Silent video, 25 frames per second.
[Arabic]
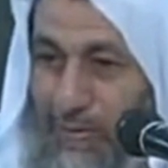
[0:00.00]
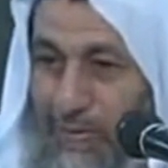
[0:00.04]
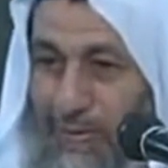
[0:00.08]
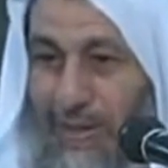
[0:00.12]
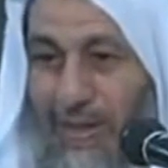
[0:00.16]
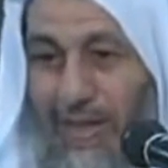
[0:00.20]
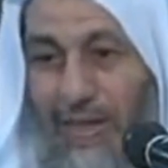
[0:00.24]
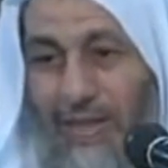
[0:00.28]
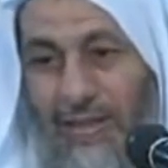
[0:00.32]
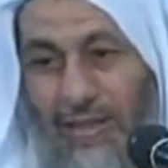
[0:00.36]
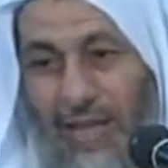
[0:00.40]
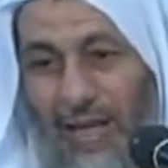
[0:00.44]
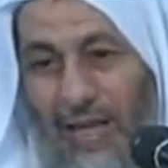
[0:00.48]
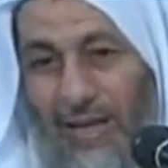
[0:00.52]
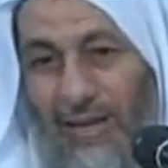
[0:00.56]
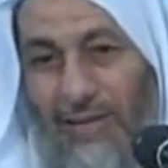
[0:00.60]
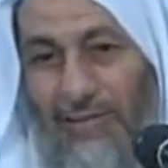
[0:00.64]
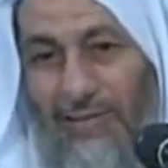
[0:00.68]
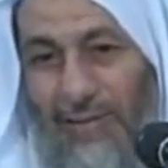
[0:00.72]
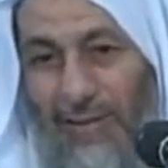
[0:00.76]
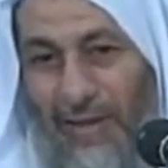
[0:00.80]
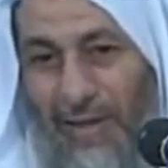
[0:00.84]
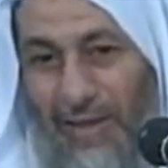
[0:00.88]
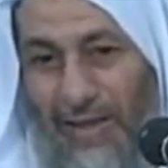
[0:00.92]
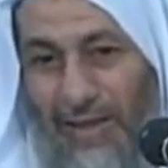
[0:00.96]
ولأن
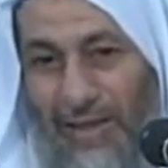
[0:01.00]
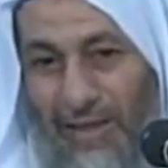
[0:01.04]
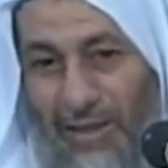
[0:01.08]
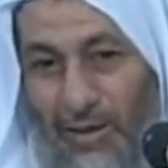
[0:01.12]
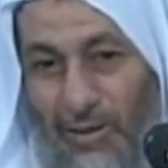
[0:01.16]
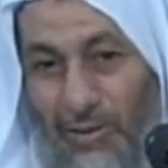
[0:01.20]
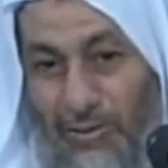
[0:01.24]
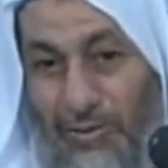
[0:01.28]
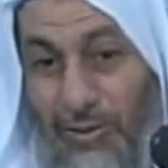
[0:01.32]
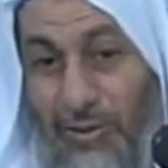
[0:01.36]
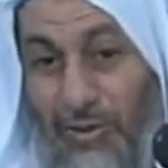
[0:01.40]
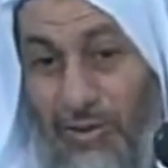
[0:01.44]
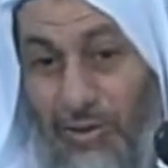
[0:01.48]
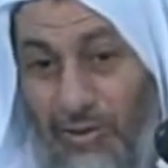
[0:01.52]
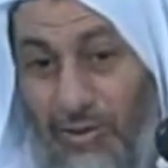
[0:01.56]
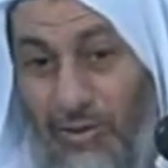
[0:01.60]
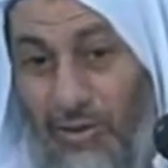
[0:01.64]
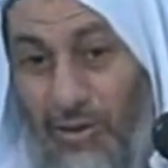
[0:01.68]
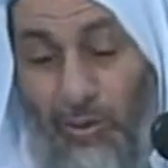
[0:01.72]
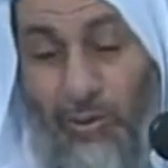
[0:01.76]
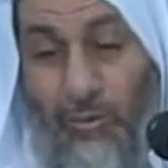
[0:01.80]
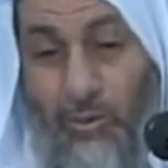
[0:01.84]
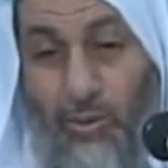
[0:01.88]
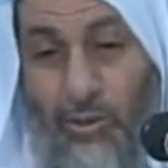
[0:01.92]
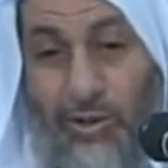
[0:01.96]
تعرف آية وفقه
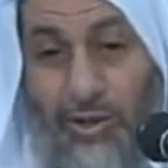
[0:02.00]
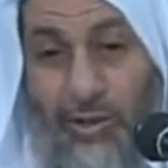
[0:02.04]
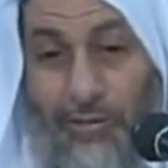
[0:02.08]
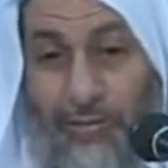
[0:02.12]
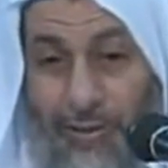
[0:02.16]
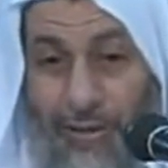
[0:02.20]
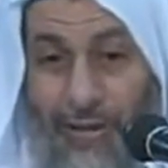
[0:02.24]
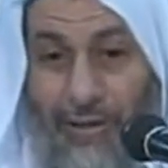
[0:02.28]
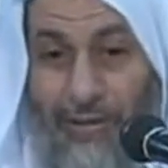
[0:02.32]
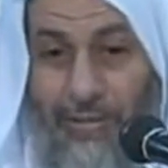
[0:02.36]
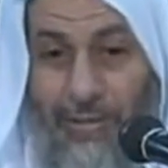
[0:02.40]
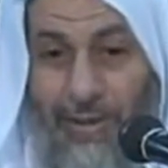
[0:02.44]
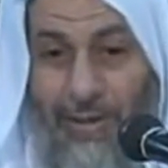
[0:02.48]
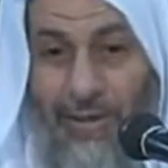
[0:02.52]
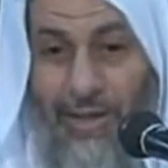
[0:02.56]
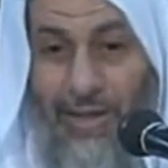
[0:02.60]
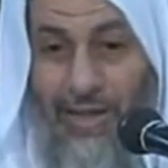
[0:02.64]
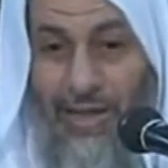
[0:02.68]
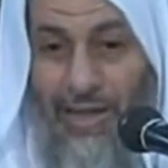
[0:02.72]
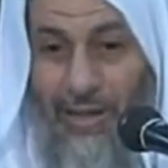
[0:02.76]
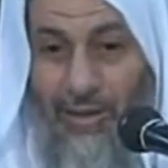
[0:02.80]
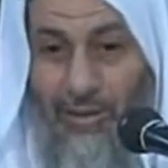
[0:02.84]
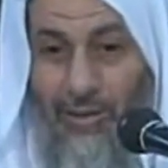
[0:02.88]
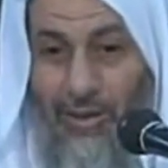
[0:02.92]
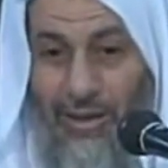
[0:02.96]
والمستفاد
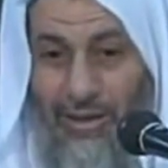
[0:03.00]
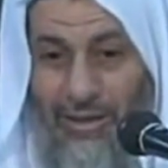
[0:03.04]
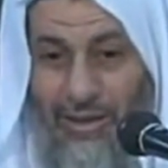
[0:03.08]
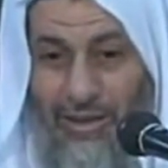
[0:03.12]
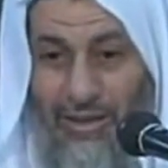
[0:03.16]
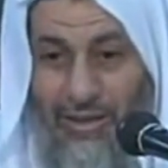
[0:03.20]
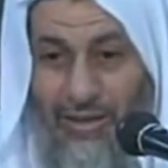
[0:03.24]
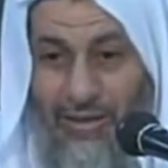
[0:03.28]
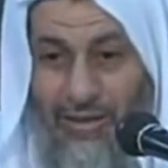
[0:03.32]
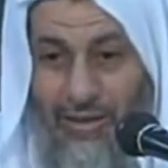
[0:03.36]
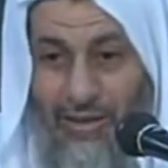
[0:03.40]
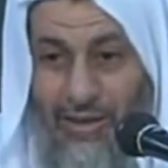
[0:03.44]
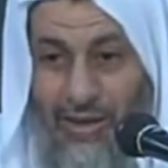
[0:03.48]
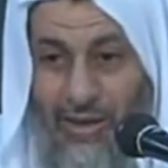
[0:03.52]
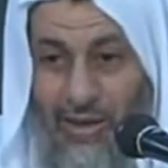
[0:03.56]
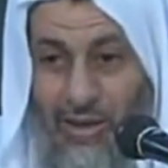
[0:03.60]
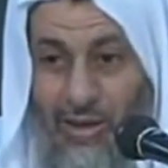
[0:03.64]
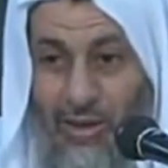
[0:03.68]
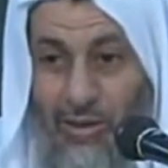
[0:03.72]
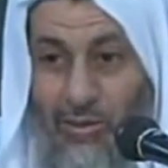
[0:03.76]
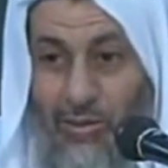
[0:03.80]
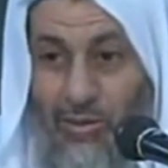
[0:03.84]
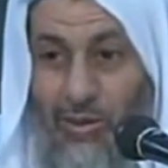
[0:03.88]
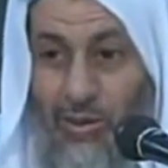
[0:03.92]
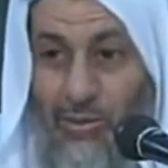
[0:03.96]
منها أو حديث
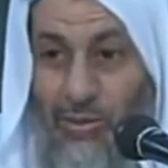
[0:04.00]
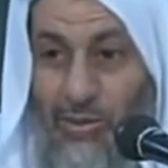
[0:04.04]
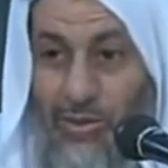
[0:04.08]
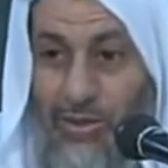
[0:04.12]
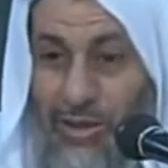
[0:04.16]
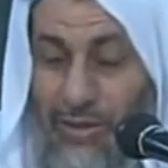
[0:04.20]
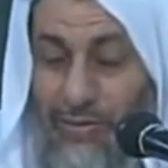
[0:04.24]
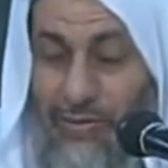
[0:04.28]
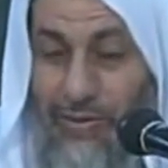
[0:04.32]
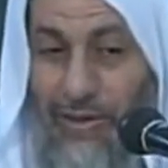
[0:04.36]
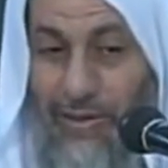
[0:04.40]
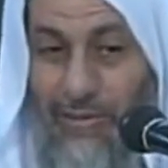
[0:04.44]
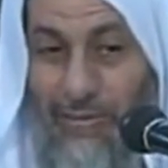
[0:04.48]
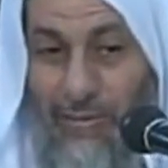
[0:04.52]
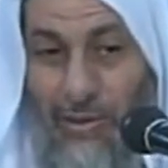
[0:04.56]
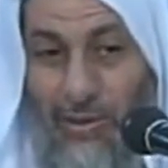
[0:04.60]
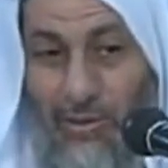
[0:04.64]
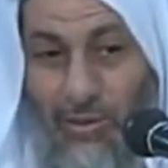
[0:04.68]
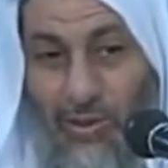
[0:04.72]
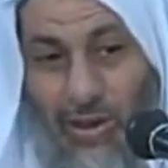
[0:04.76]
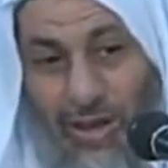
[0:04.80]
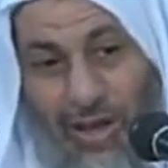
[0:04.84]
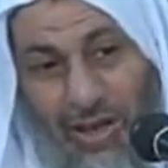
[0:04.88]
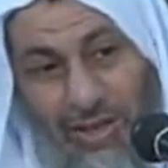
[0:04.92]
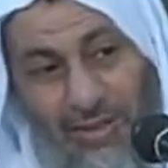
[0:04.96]
والمستفاد
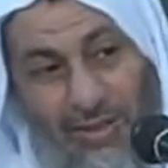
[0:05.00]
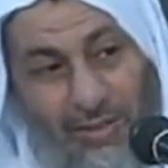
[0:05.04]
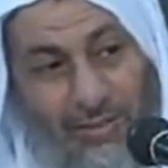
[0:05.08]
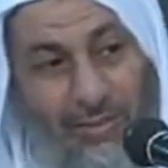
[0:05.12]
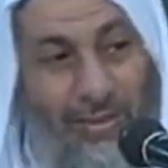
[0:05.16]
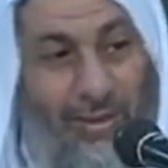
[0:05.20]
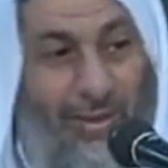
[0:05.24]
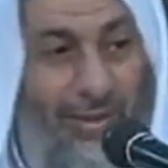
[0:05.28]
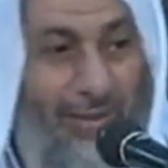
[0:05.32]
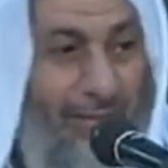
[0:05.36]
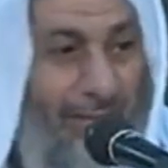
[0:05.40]
منه أحسن